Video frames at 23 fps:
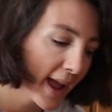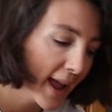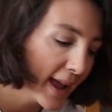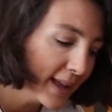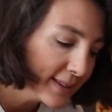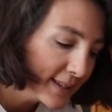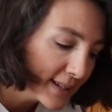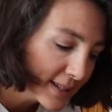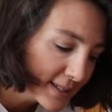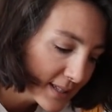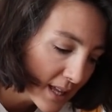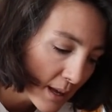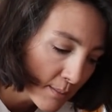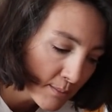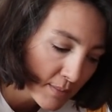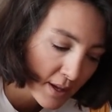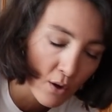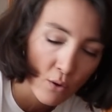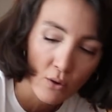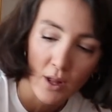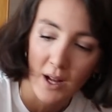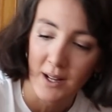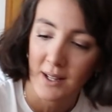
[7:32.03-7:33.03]
Enteresan
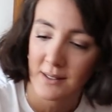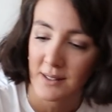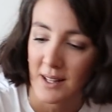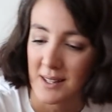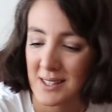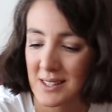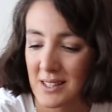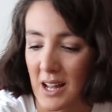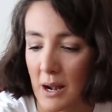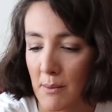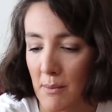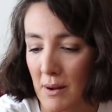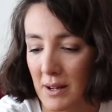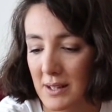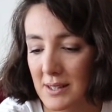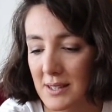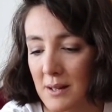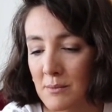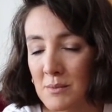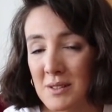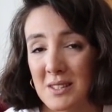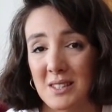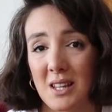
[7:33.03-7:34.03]
bir olay zaten
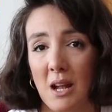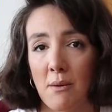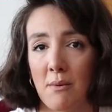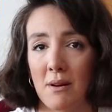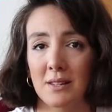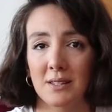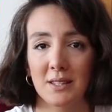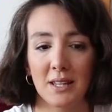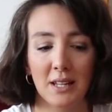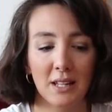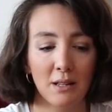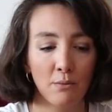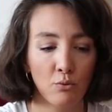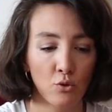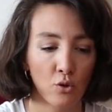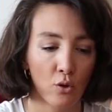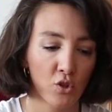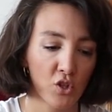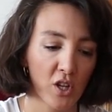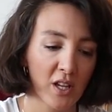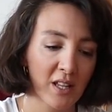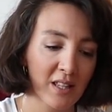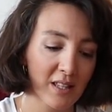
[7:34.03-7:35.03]
Starbucks ama Starbucks'la ilgili
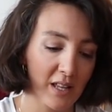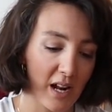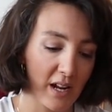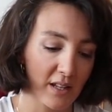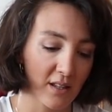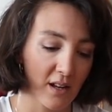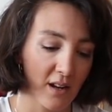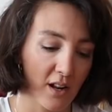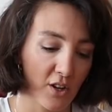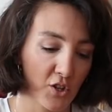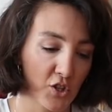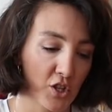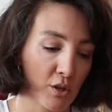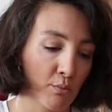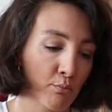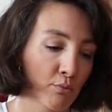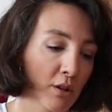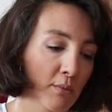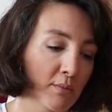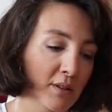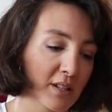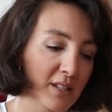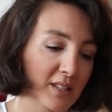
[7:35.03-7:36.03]
birçok şey internetten
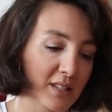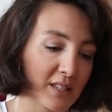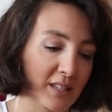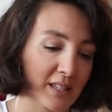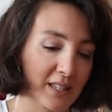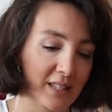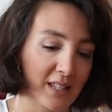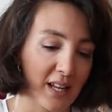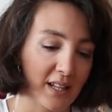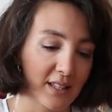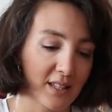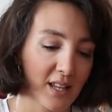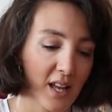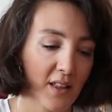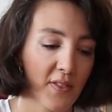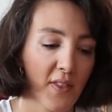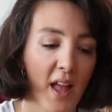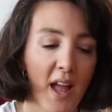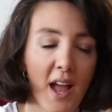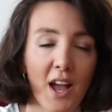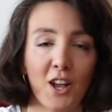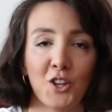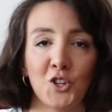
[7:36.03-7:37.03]
araştırıp bulabilirsiniz
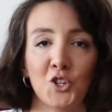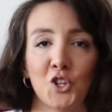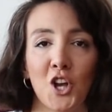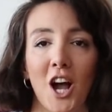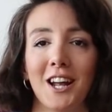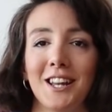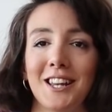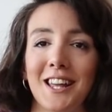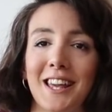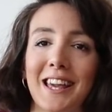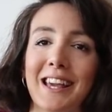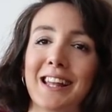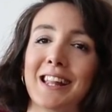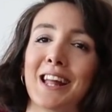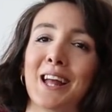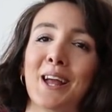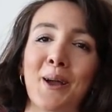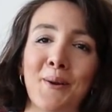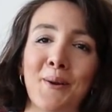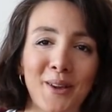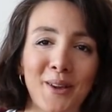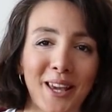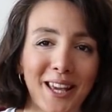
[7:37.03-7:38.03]
zaten. Çayla ilgili
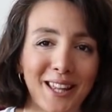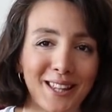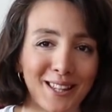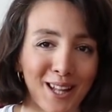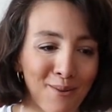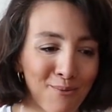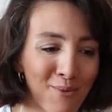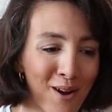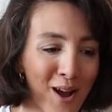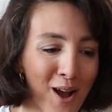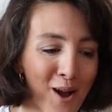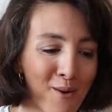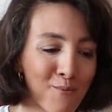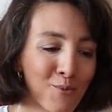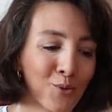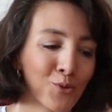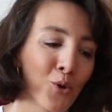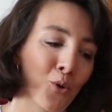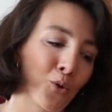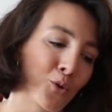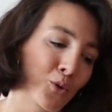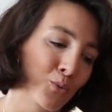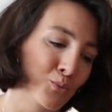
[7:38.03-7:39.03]
bir kitap.
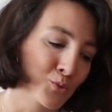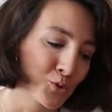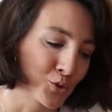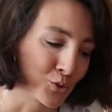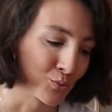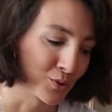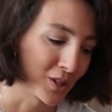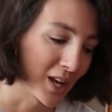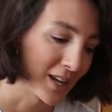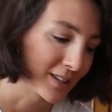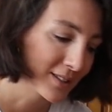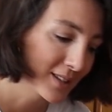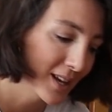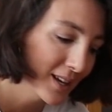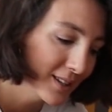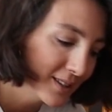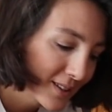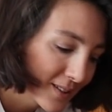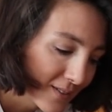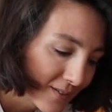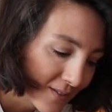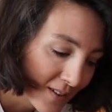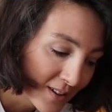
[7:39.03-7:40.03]
Bunu da okumuştum
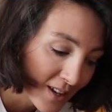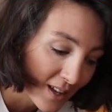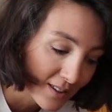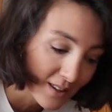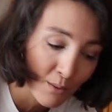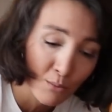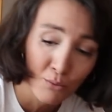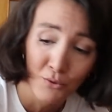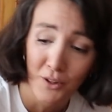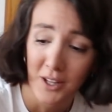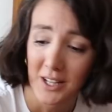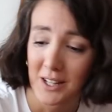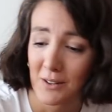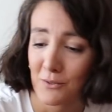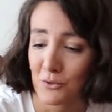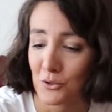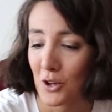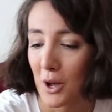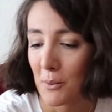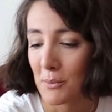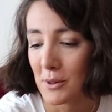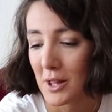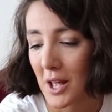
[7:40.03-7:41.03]
zaten. Ve hatta bununla ilgili
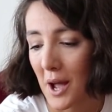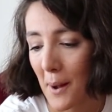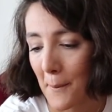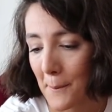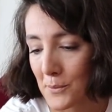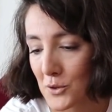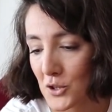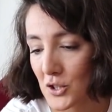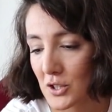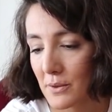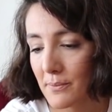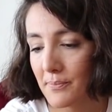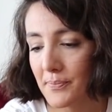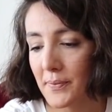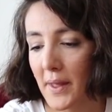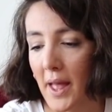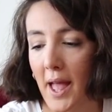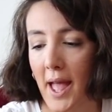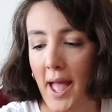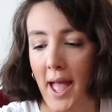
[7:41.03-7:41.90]
video bile yapmıştım.